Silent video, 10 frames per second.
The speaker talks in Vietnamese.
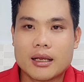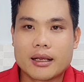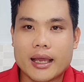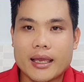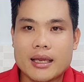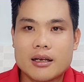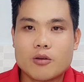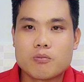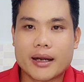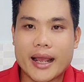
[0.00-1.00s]
cái à,
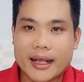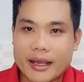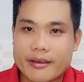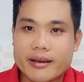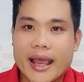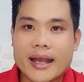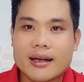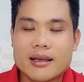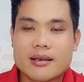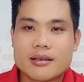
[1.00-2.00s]
lúc mà đang vừa hát
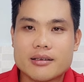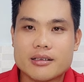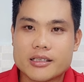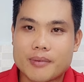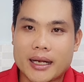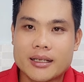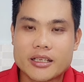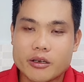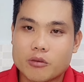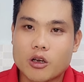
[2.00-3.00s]
đó, vừa chụp ảnh
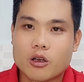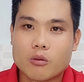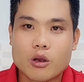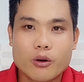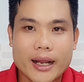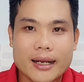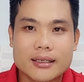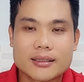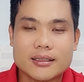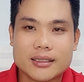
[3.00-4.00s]
chị Hồng Loan cũng cố gắng
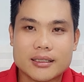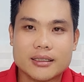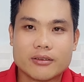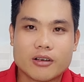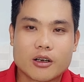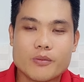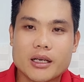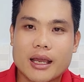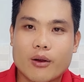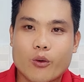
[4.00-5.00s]
tươi cười và cũng như
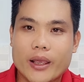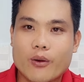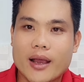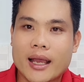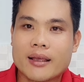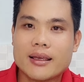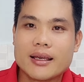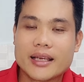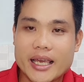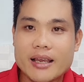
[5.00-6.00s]
là quay qua
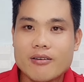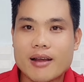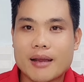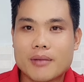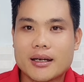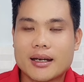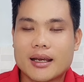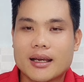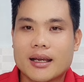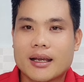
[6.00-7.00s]
nghé qua bên
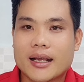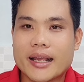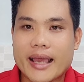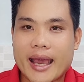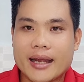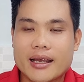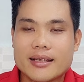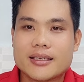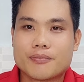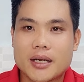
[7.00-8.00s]
à, khán giả để
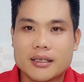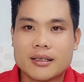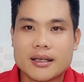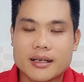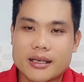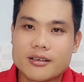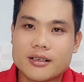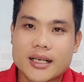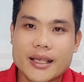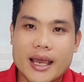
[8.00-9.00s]
chụp hình để
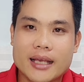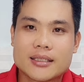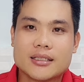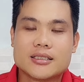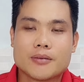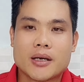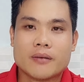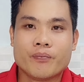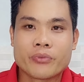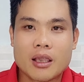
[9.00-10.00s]
cho khán giả xin chụp hình.
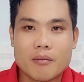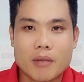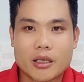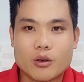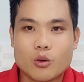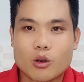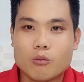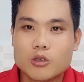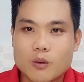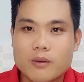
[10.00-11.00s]
Mặc dù
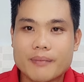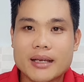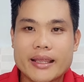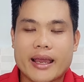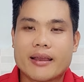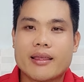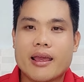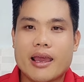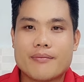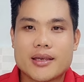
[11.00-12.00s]
cũng rung lắm cả nhà.
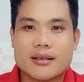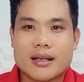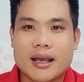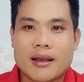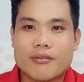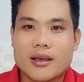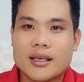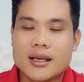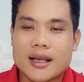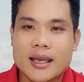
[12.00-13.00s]
Em nhìn à,
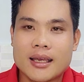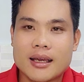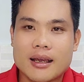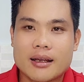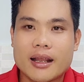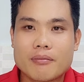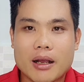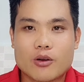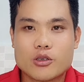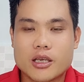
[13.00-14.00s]
với cái à, nét
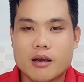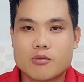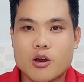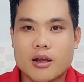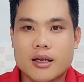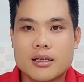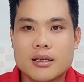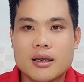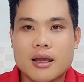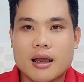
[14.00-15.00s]
mặt của chị Hồng Loan á,
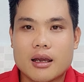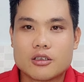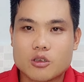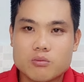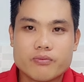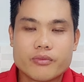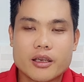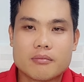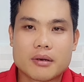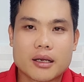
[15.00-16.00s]
à, run
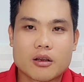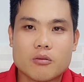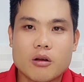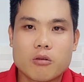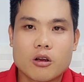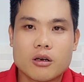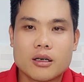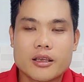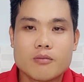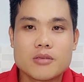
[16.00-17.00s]
nhưng mà cũng không
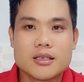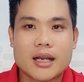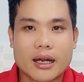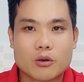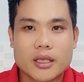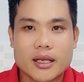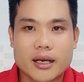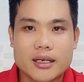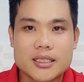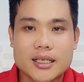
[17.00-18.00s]
có giống như lần đầu tiên
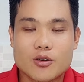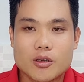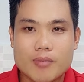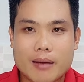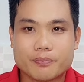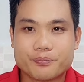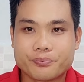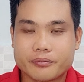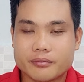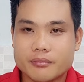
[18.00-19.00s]
ở sân khấu chống đồng
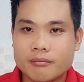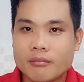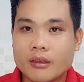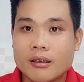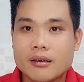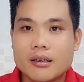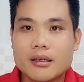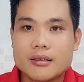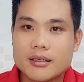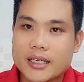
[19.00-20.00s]

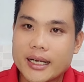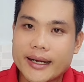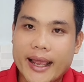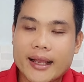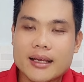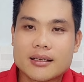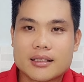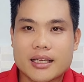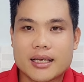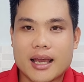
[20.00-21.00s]
trước khi lên hát á,
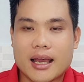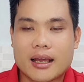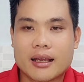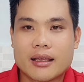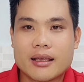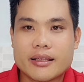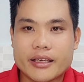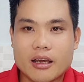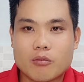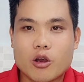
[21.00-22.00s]
thì à,
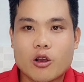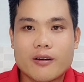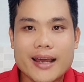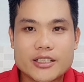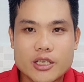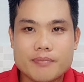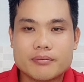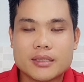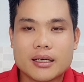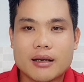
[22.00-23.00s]
chị Hồng Loan có livestream
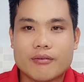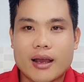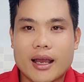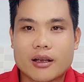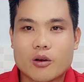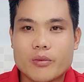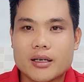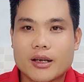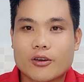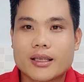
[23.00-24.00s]
và cũng như
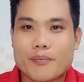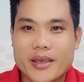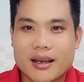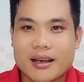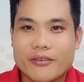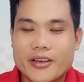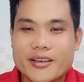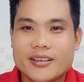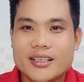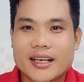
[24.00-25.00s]
là có tập dượt ở phía
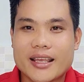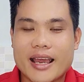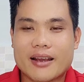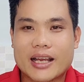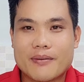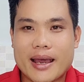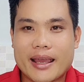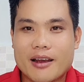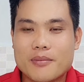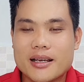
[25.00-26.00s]
dưới rồi cả nhà cái bài
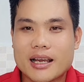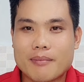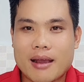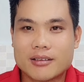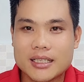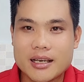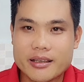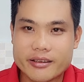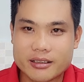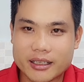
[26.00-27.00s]
áo mới cà mau
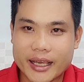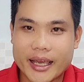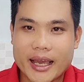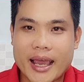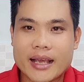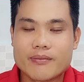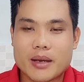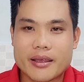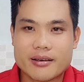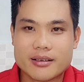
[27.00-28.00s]
vừa nghe hát
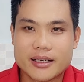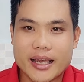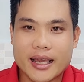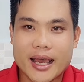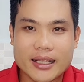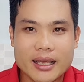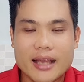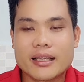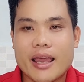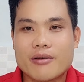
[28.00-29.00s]
mà vừa nghe hát
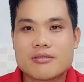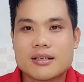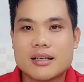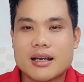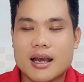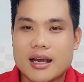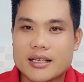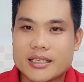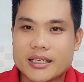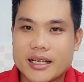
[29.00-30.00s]
hát theo à,
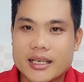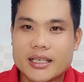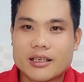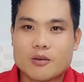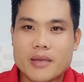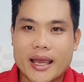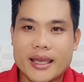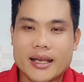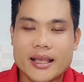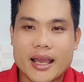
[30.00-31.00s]
chị ni thì cũng
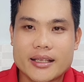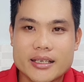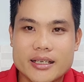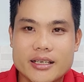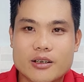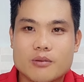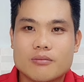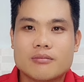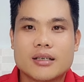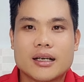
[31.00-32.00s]
vậy cả nhà chị ni
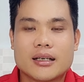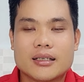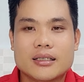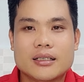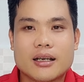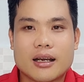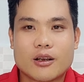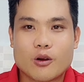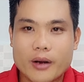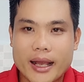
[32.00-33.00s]
cũng à, à,
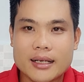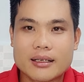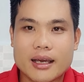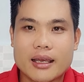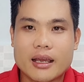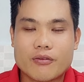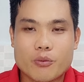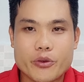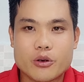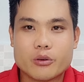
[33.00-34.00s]
cố gắng để à,
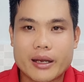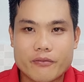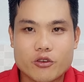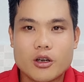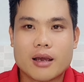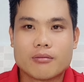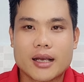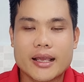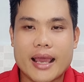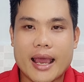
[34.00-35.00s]
phục vụ làm vui lòng
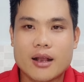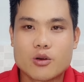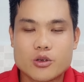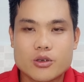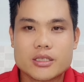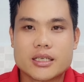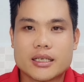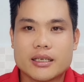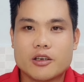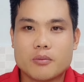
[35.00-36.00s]
khán giả cô chú anh
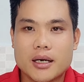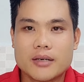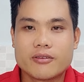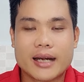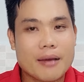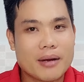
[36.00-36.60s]
chị yêu mến và đáp